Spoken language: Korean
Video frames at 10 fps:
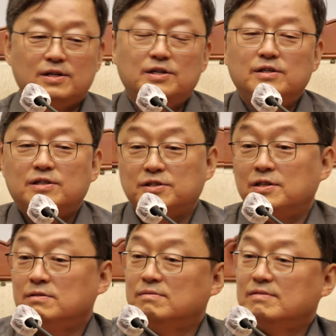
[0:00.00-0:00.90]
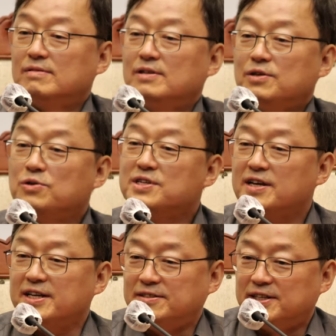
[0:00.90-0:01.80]
신은
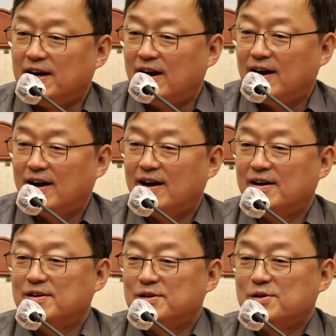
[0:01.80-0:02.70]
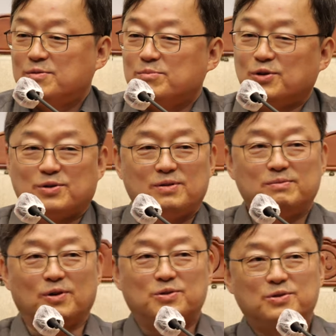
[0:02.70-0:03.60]
형상이 있느냐, 뭐
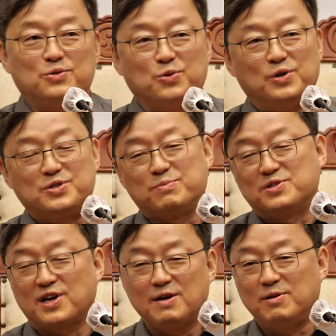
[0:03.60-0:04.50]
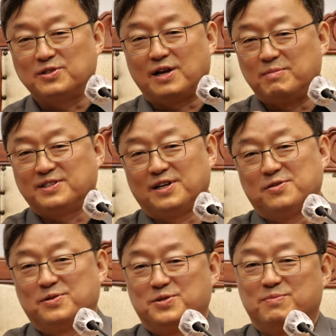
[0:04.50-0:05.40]
어떤 종교에서 뭐 사람하고 닮았다고
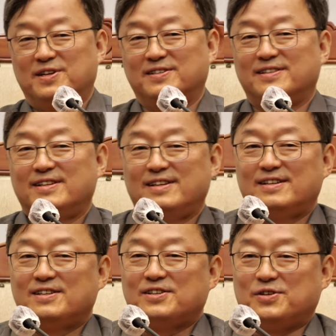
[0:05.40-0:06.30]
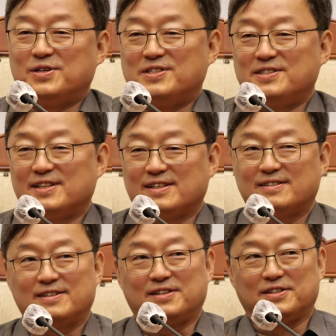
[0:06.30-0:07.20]
그러지만은 그거는 이제
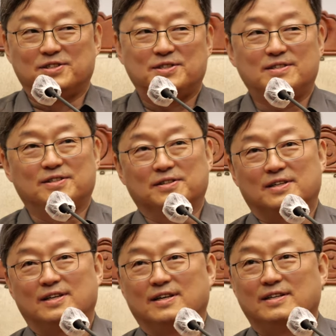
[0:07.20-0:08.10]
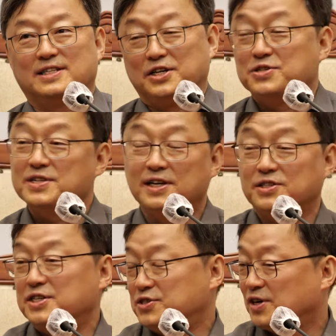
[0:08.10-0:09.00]

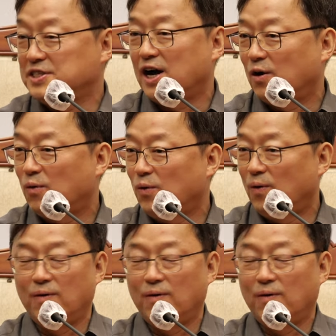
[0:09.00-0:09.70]
자연신학에서 인정하지 않고,